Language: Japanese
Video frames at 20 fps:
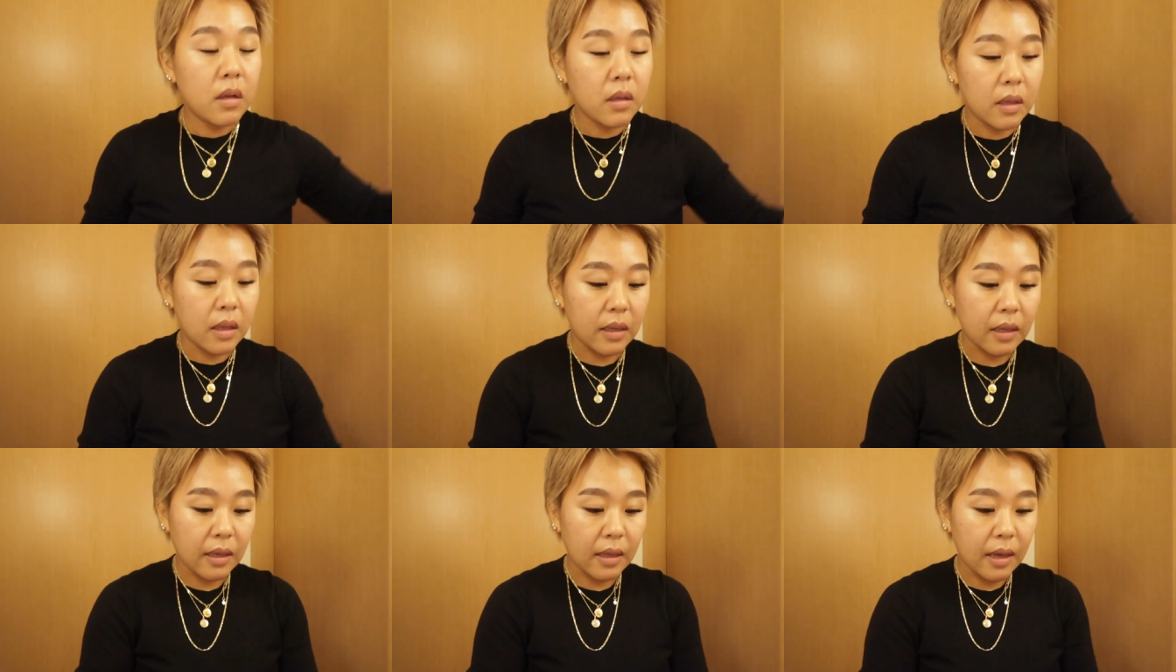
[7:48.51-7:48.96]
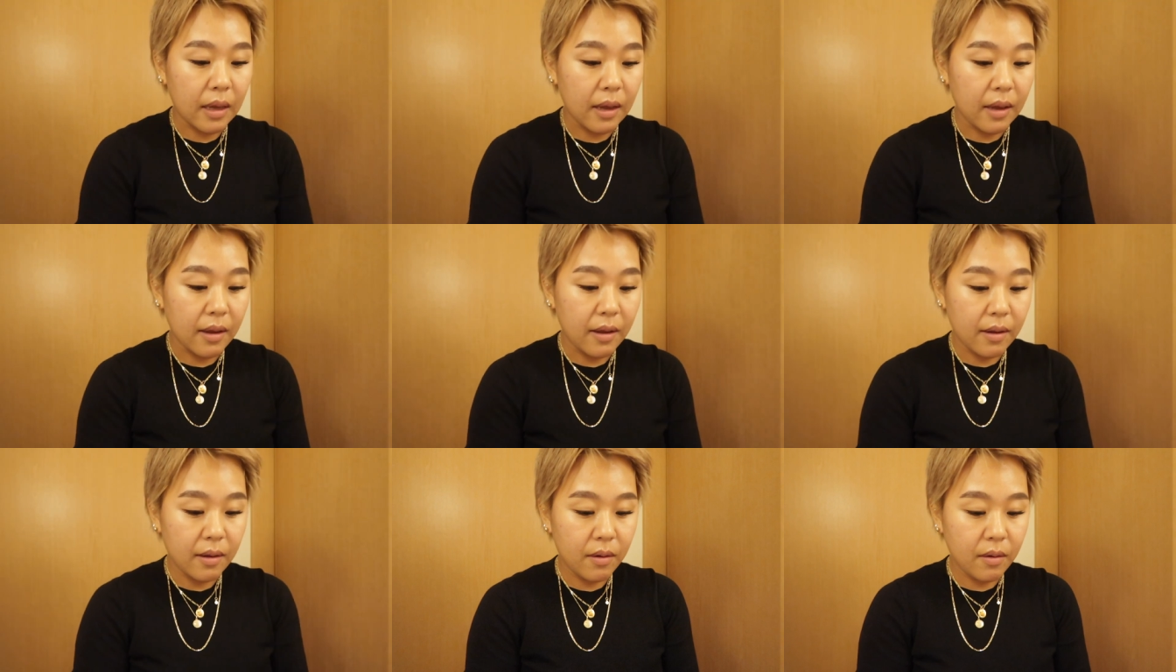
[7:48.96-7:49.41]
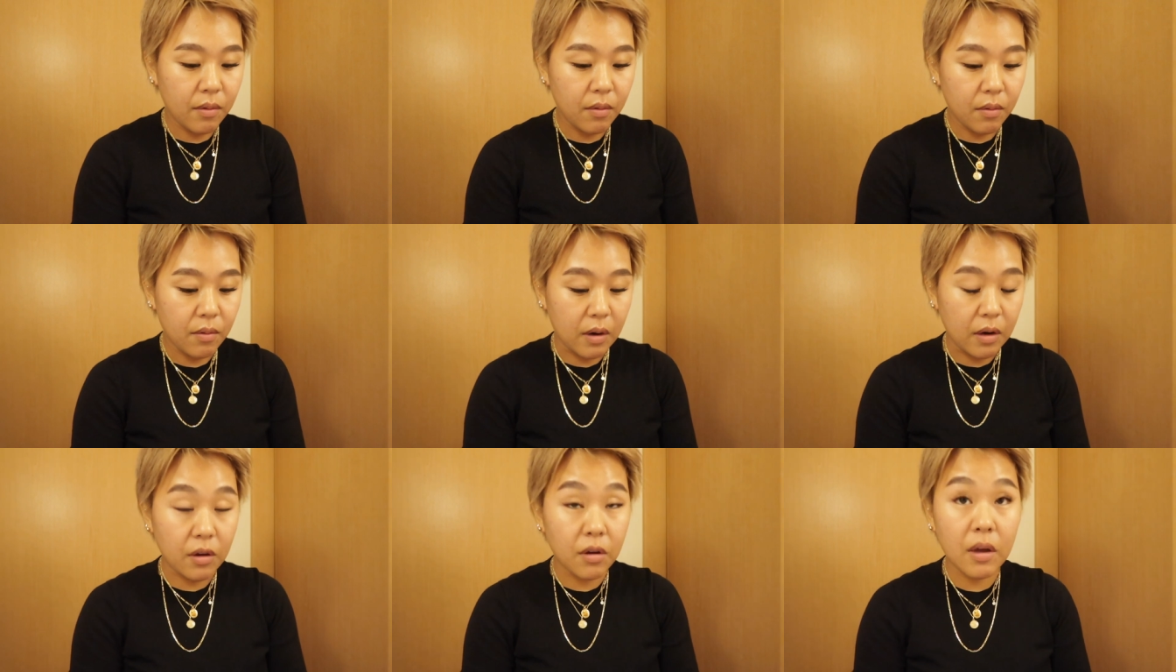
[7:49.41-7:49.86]
なんだっけ
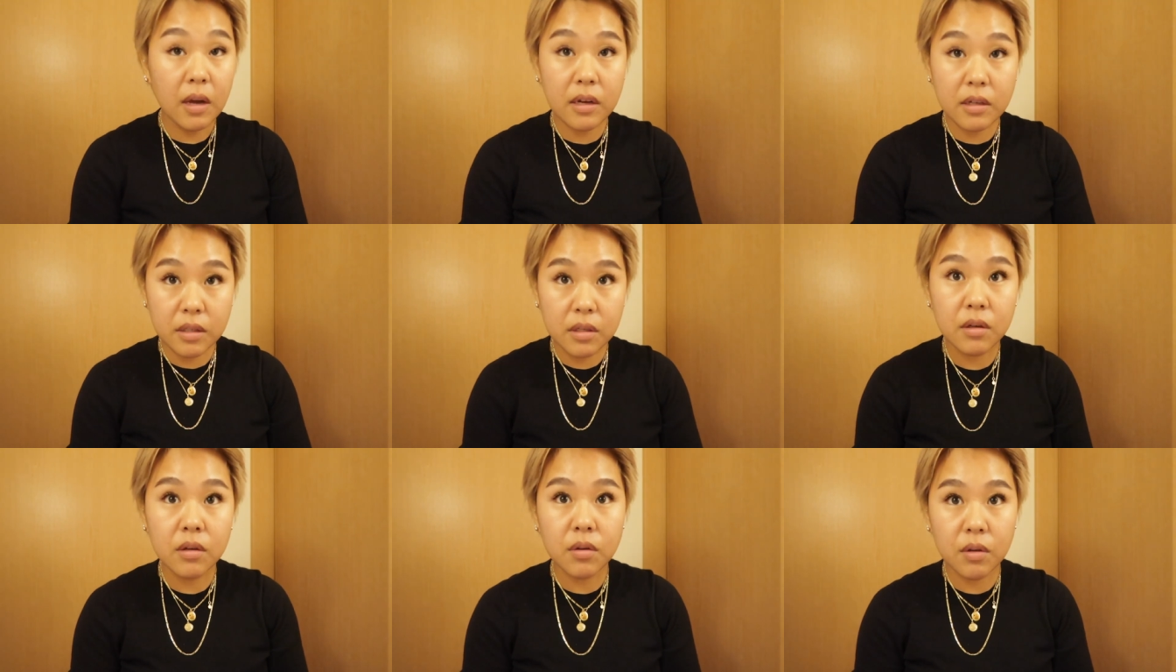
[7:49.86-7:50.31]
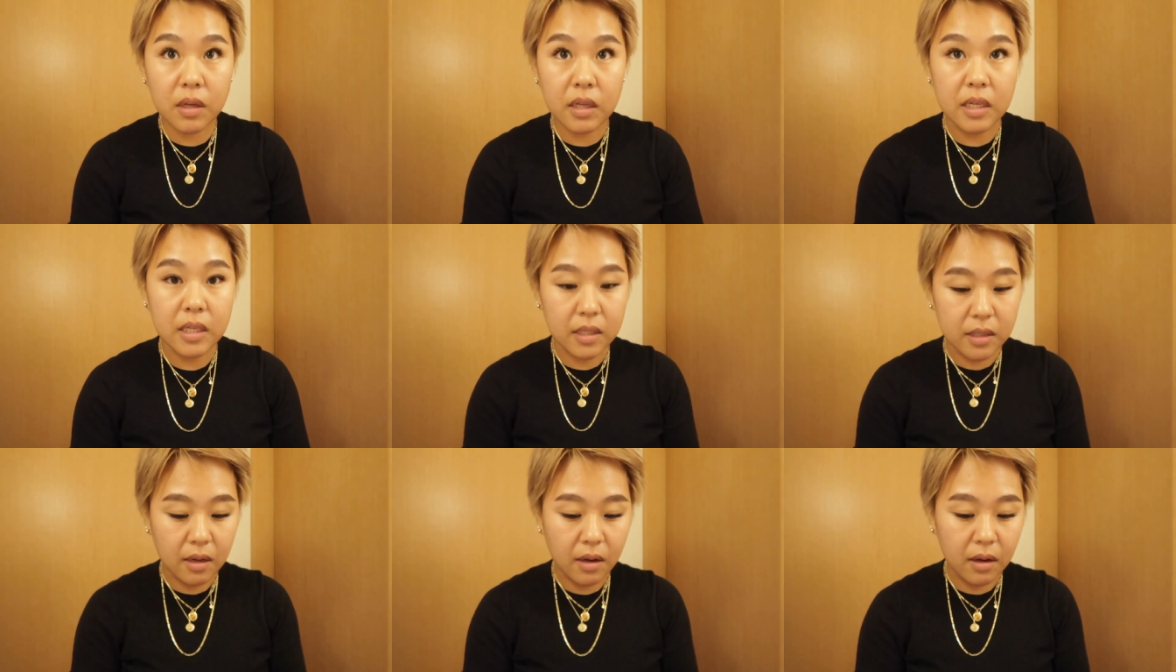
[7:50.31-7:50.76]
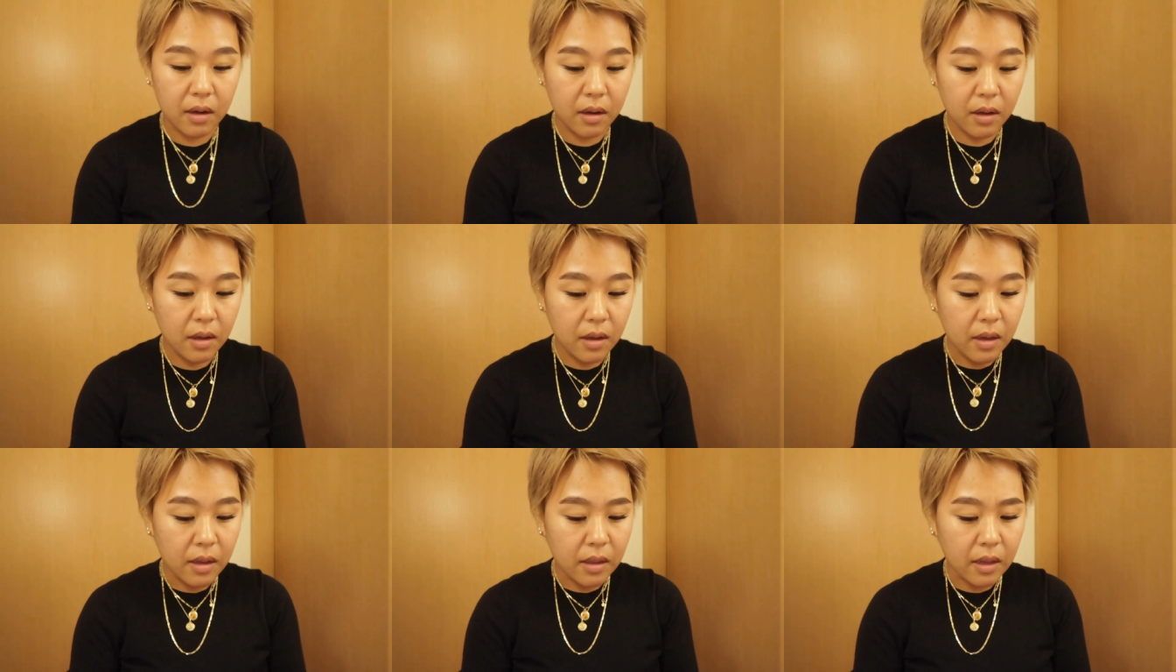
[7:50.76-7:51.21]
これ予約するときにさ
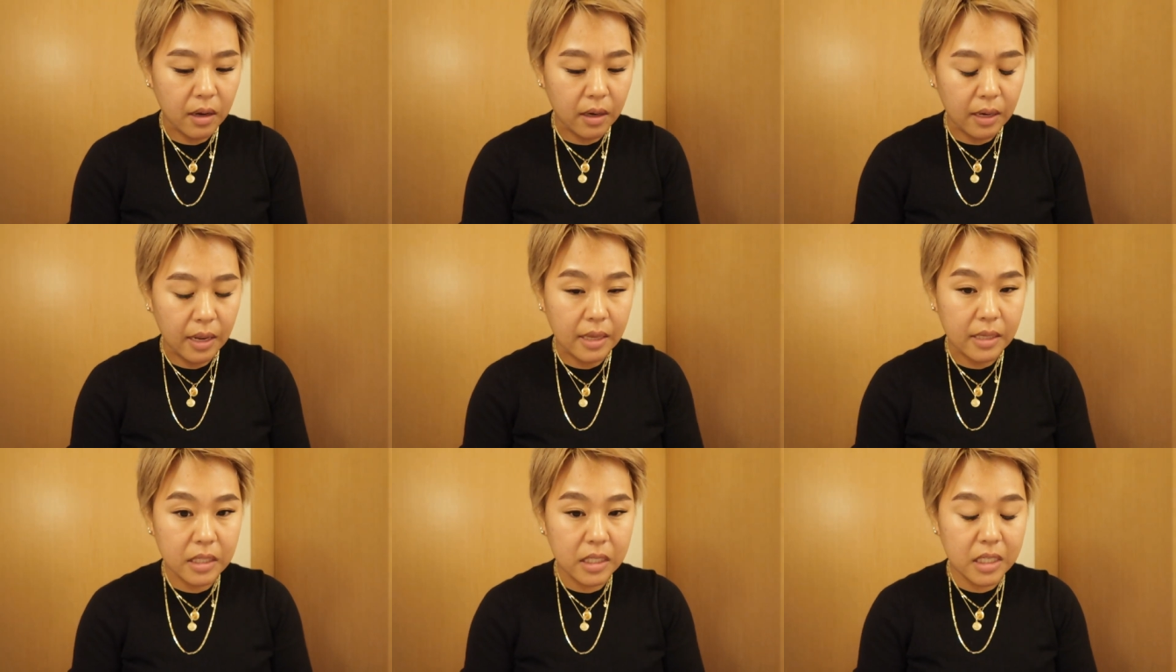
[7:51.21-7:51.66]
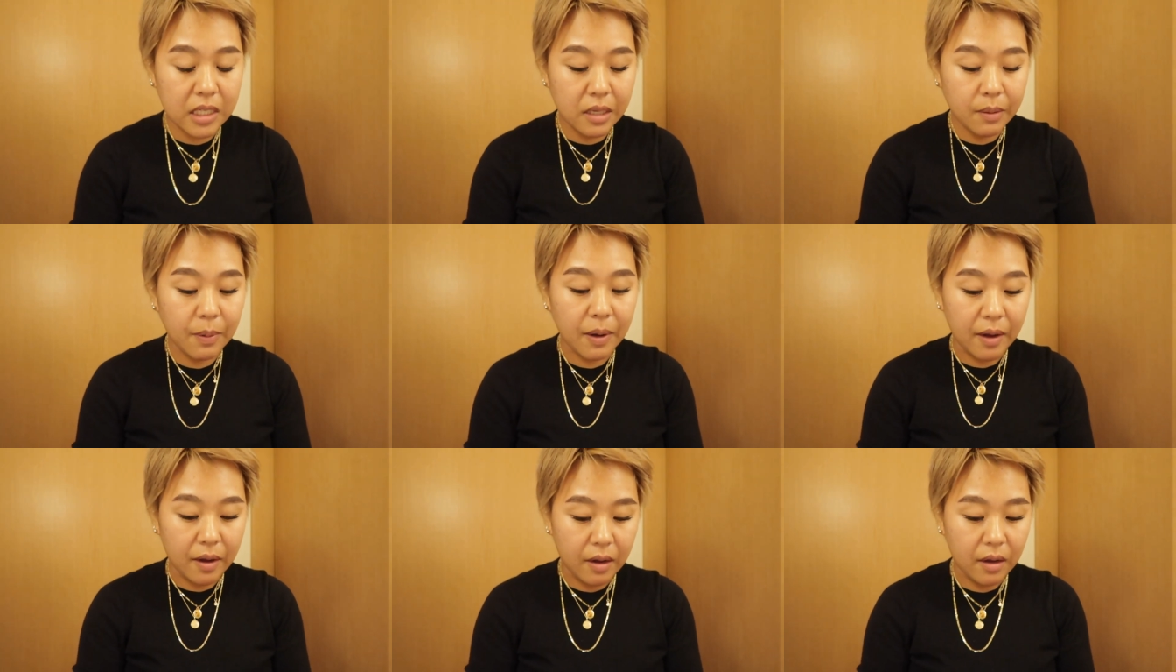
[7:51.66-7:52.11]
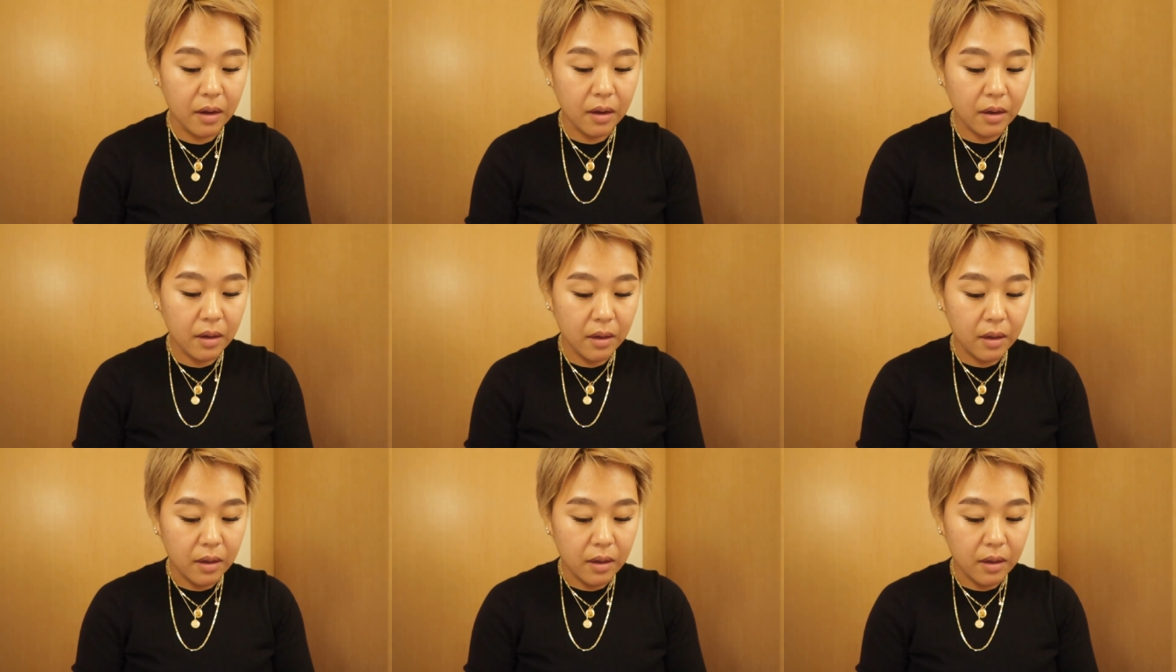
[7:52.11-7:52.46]
なんかね千葉